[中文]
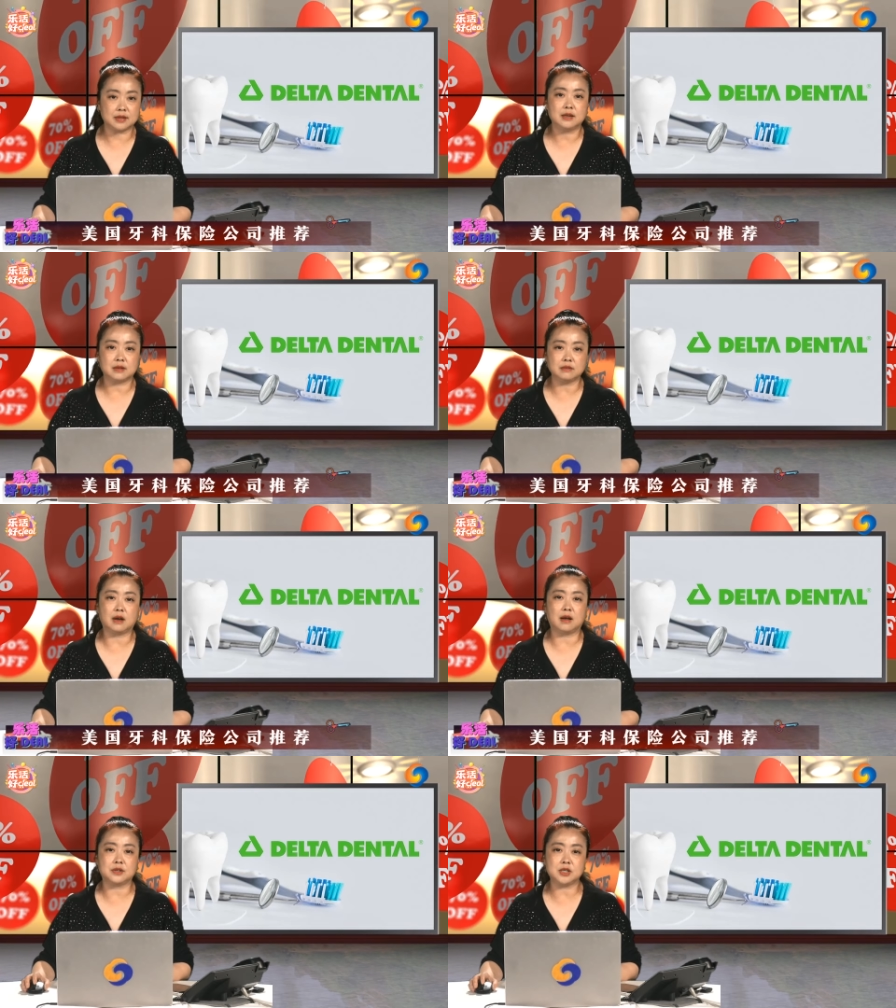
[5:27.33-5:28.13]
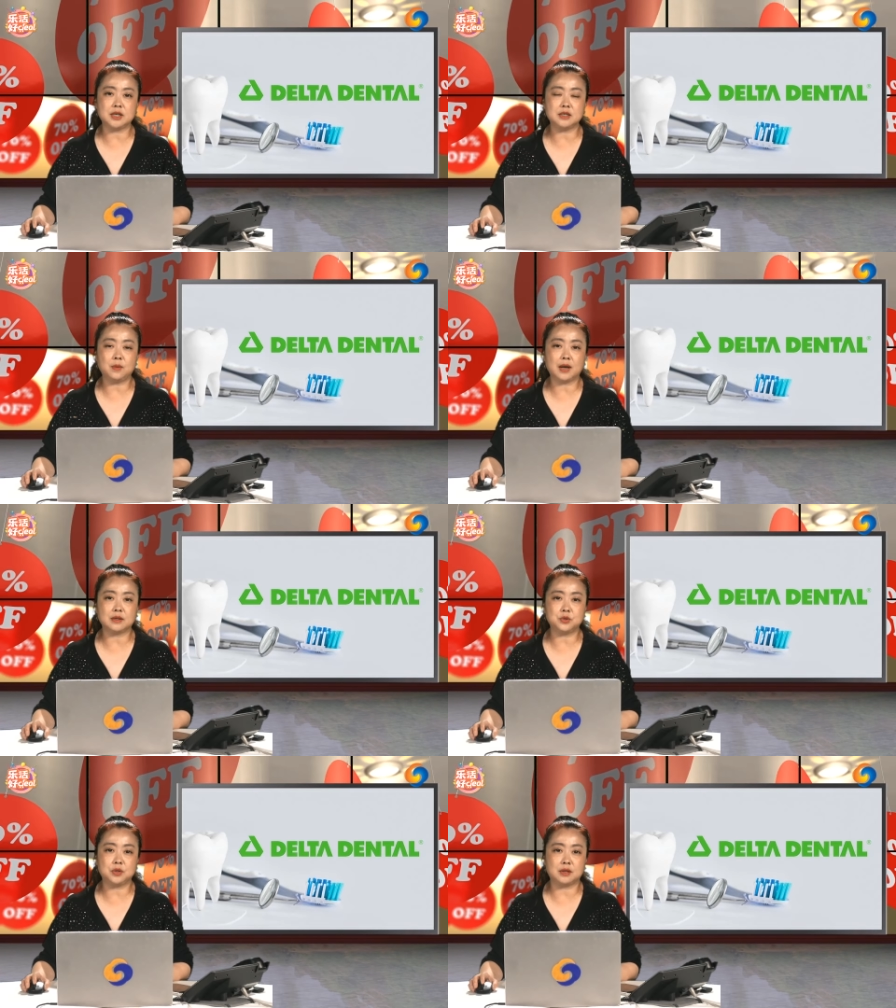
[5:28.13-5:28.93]
等等啊，这些计划
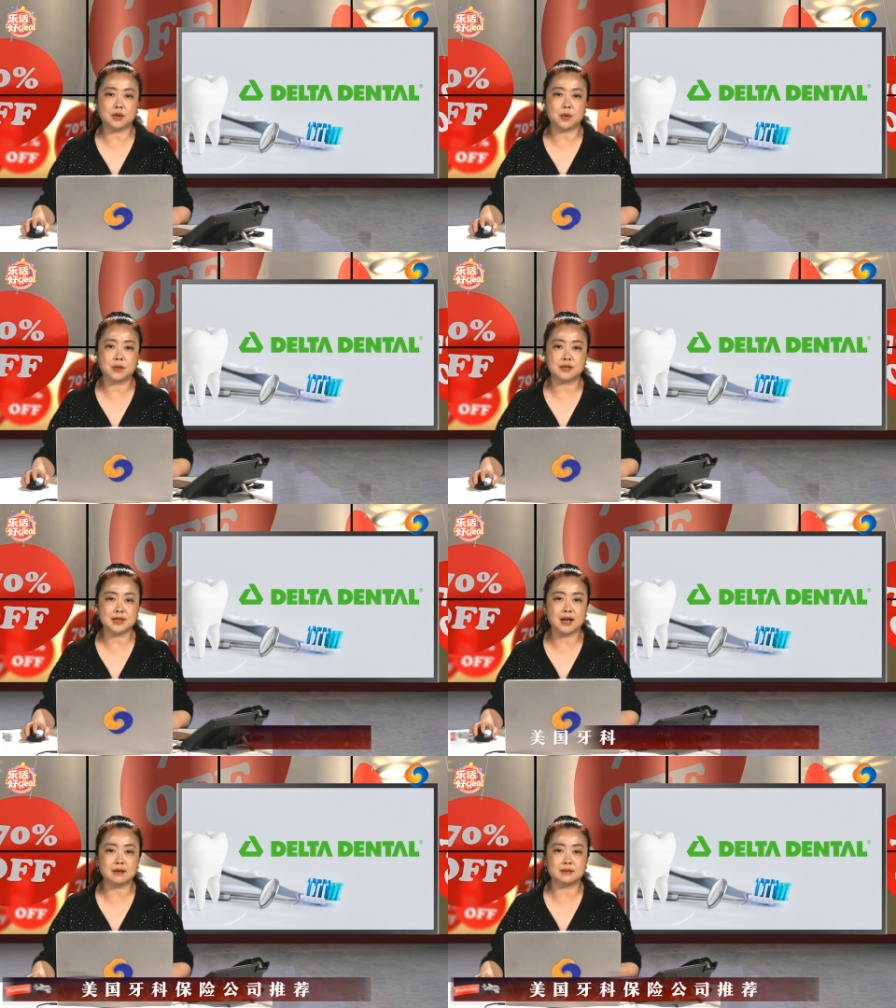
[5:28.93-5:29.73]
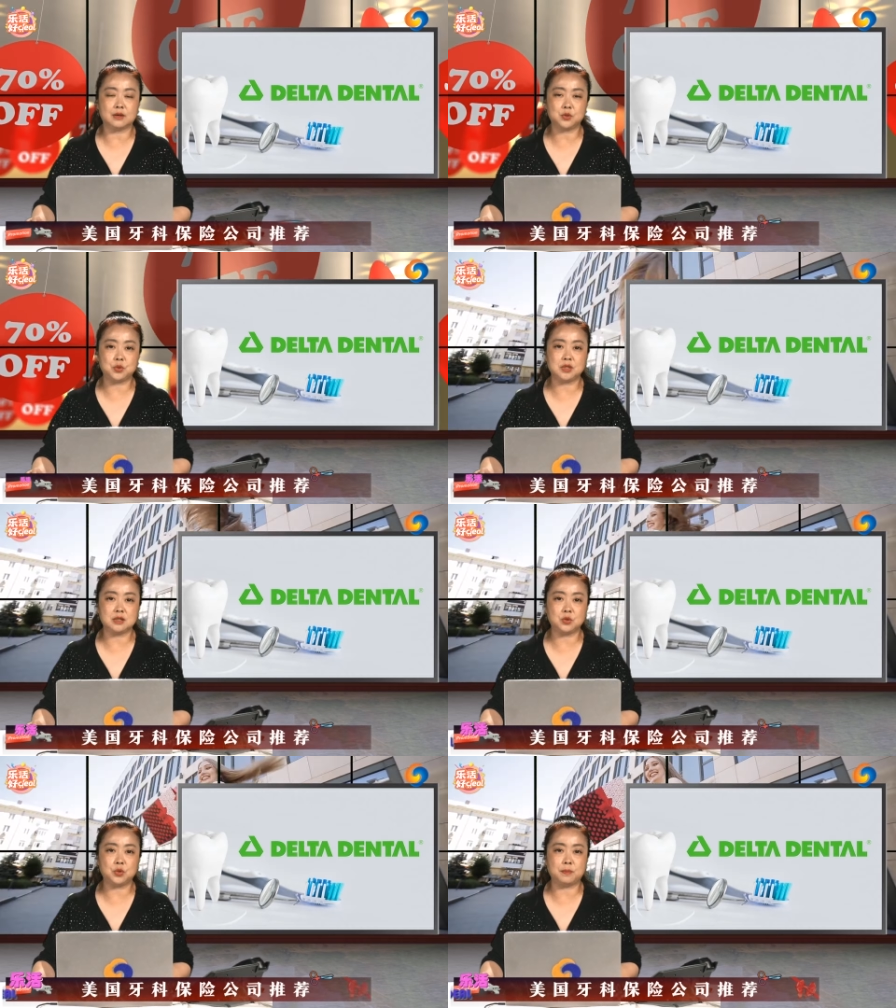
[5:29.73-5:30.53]
的具体内容和价格呢，均
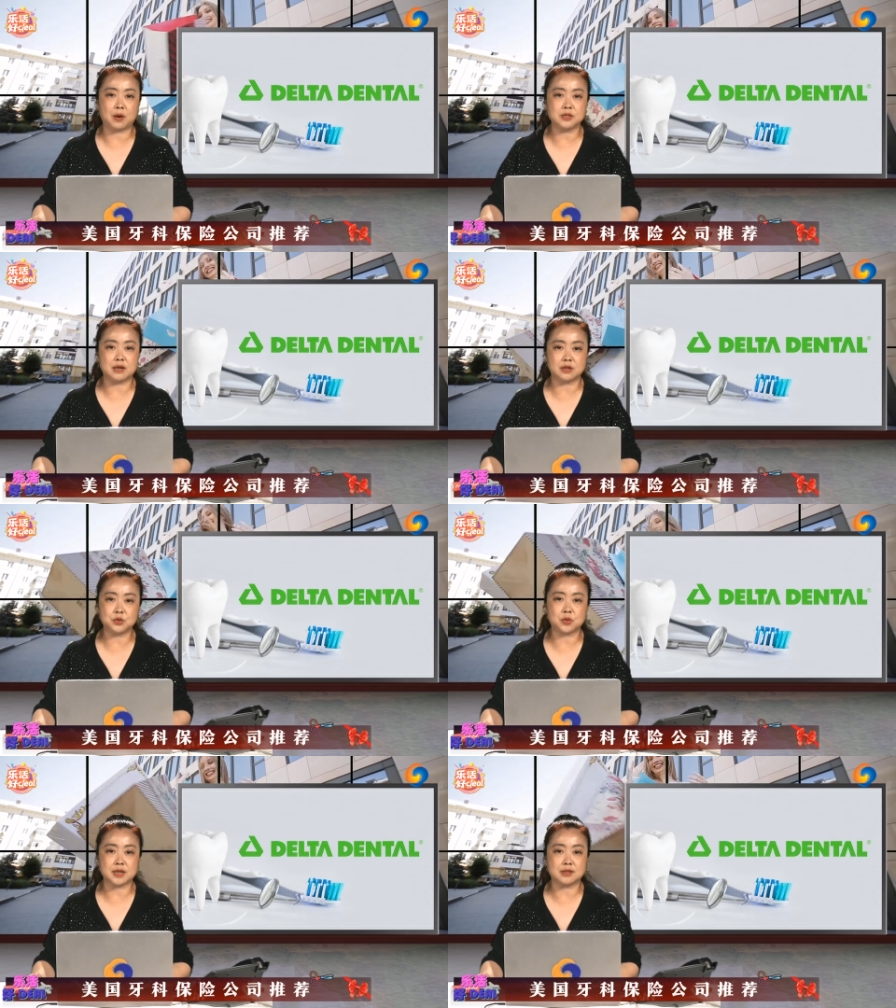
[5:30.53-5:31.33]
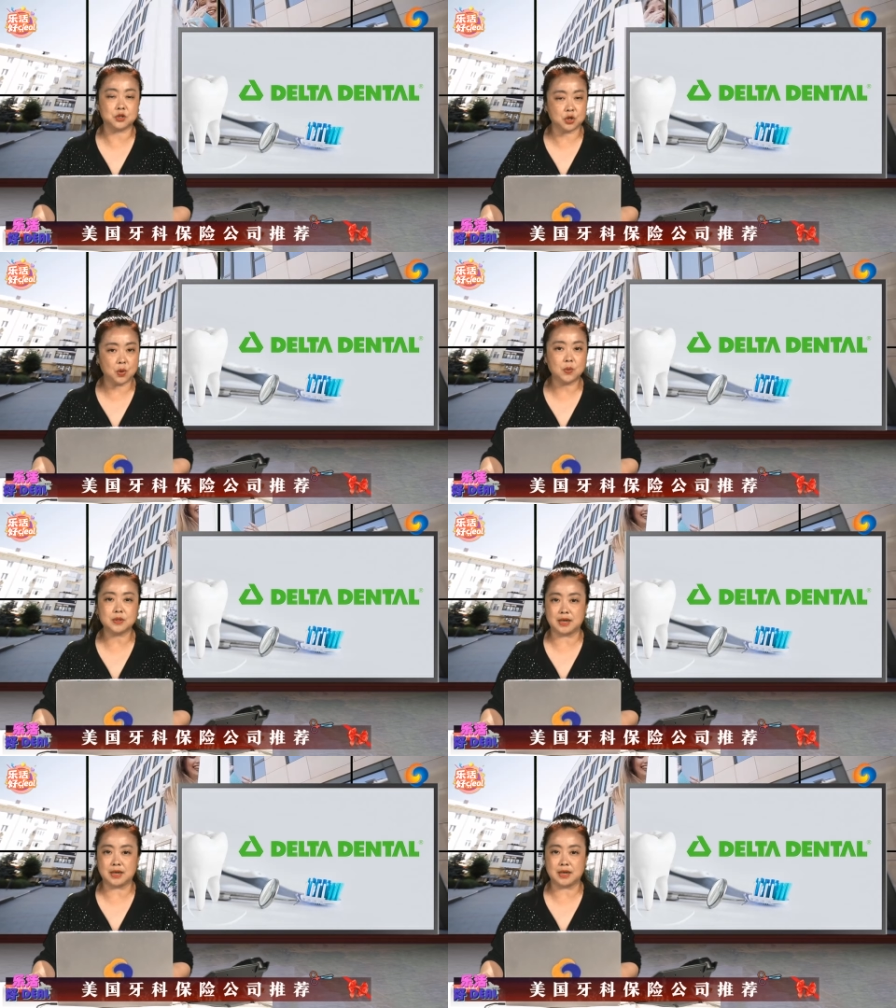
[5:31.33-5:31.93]
基于保险人所在的州、